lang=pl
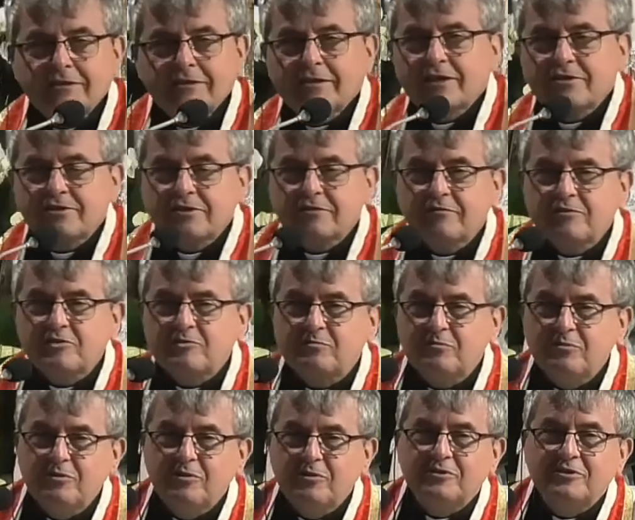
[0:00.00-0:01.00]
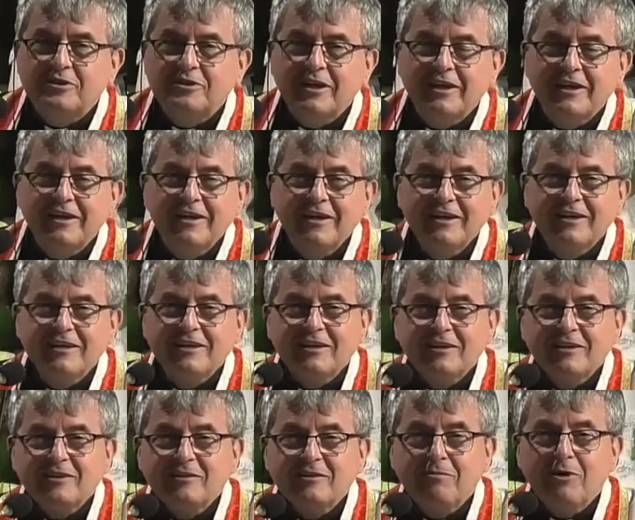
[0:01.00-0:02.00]
Nie da się we wspólnocie
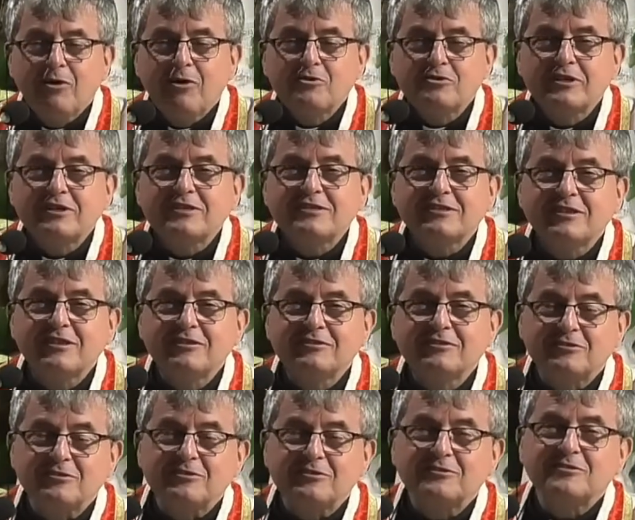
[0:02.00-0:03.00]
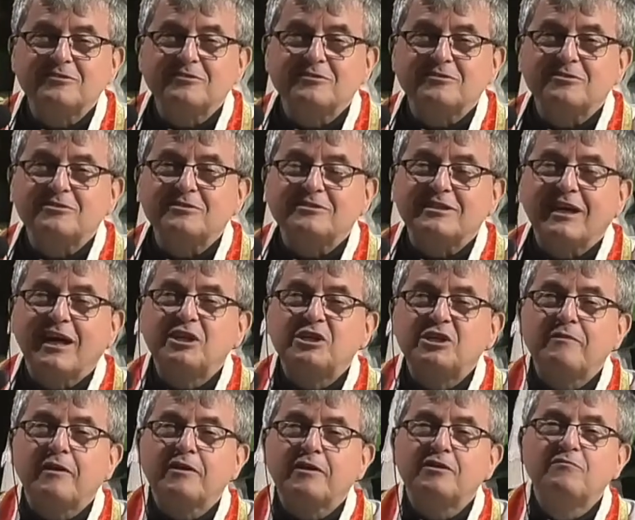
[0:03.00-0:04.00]
małżeńskiej
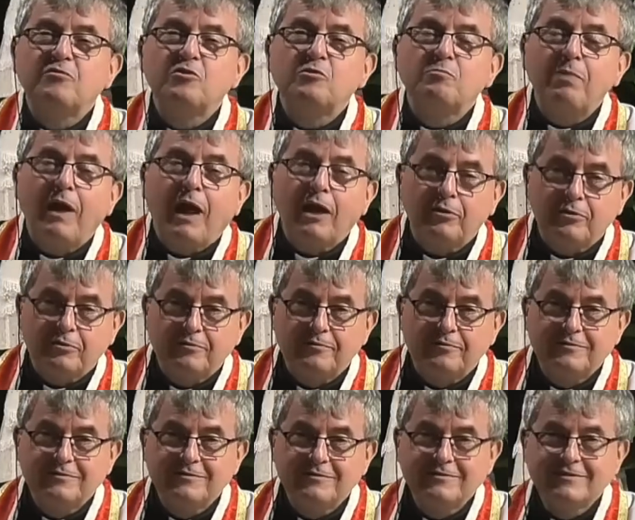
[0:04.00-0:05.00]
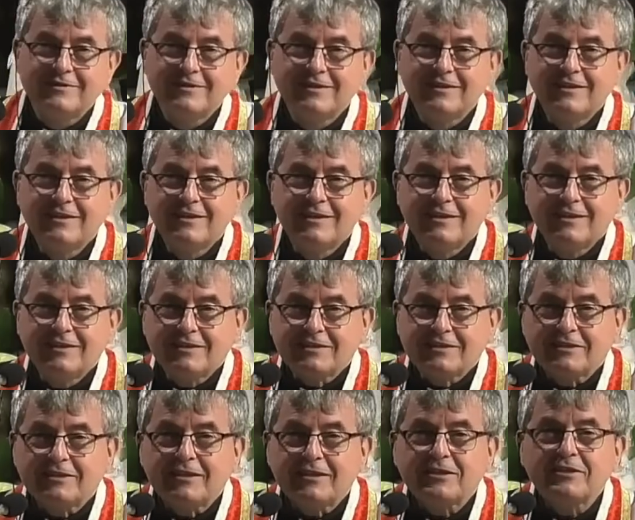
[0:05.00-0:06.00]
zrealizować dwóch planów
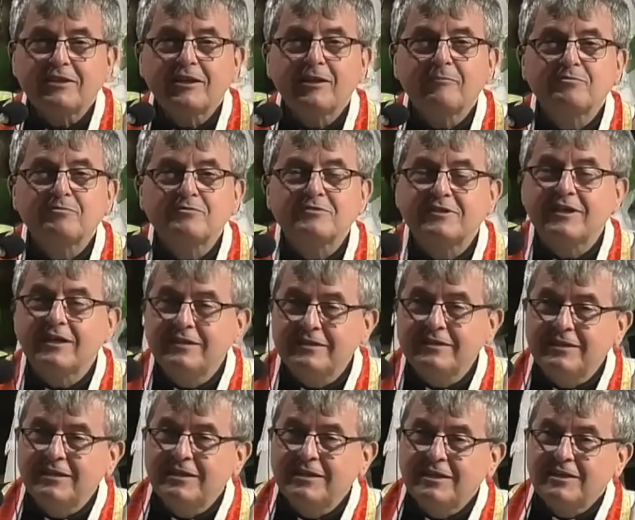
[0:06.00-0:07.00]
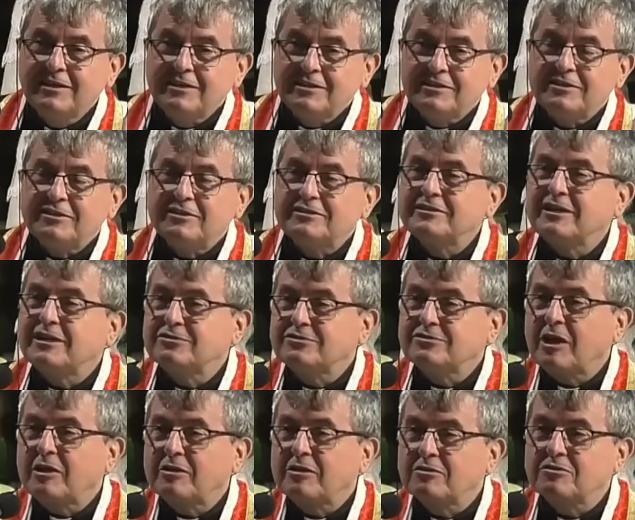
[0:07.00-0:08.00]
nie da się na pustelni, jest nas
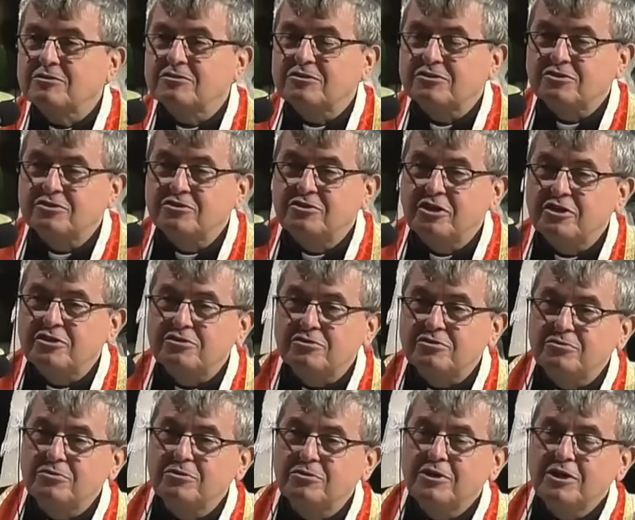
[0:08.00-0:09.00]
z 30,